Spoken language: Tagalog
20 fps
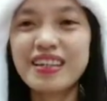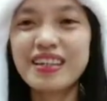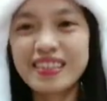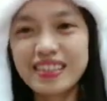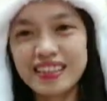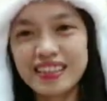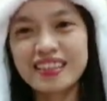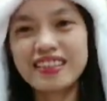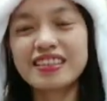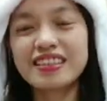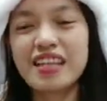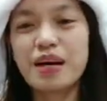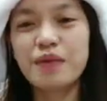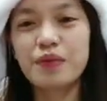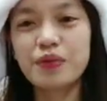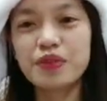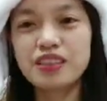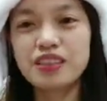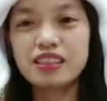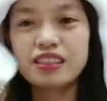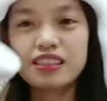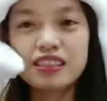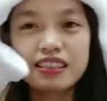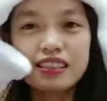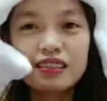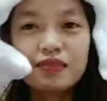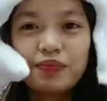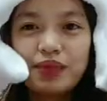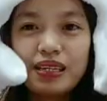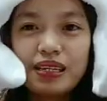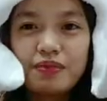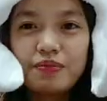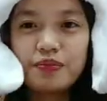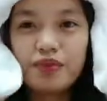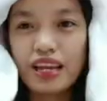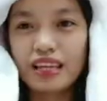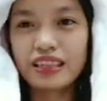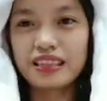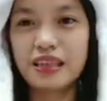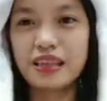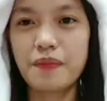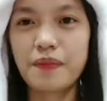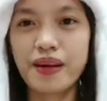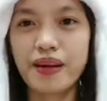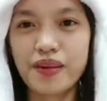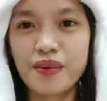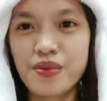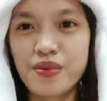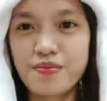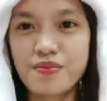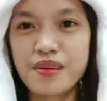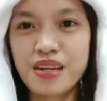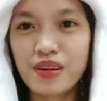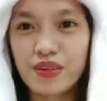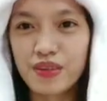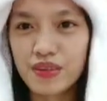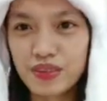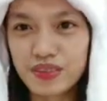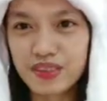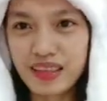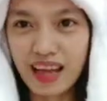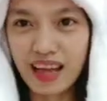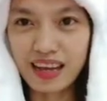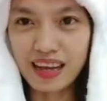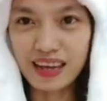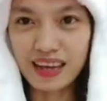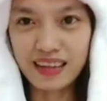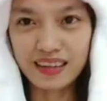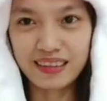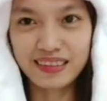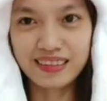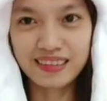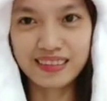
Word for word: Ang cute. Tapos, pinipress siya para gumalaw yung tenga.